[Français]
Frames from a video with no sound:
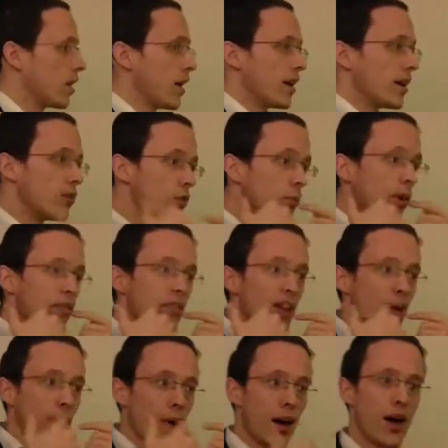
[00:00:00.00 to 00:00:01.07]
Ils n'ont pas fait la
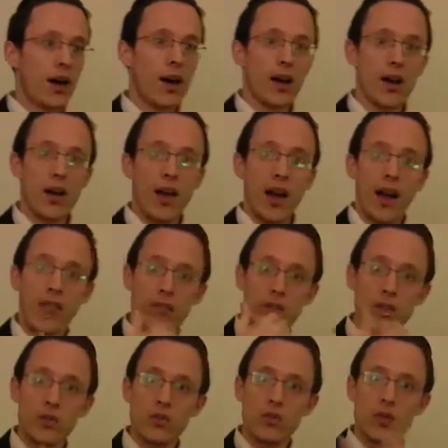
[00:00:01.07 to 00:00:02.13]
bracha avant
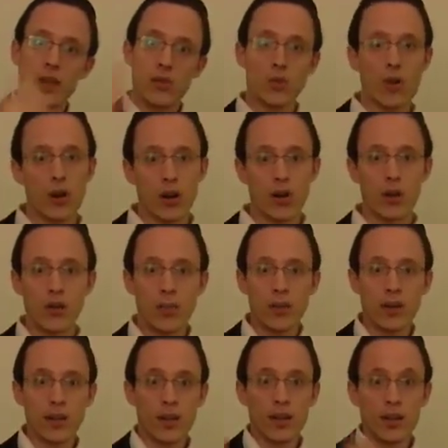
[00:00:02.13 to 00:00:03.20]
d'étudier la Torah. Le
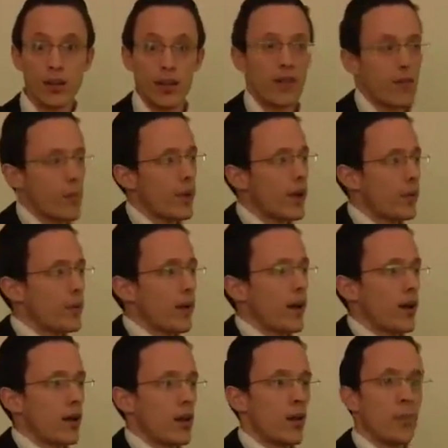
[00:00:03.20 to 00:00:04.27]
matin, il n'y avait pas la
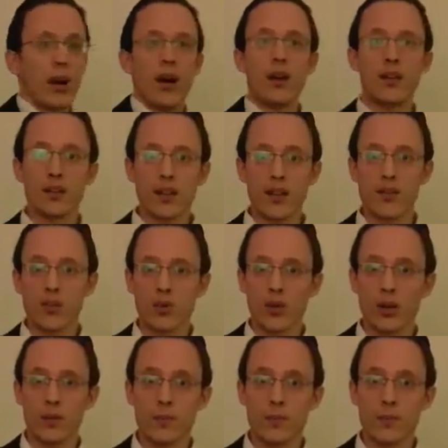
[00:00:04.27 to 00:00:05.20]
bracha, qui était instaurée.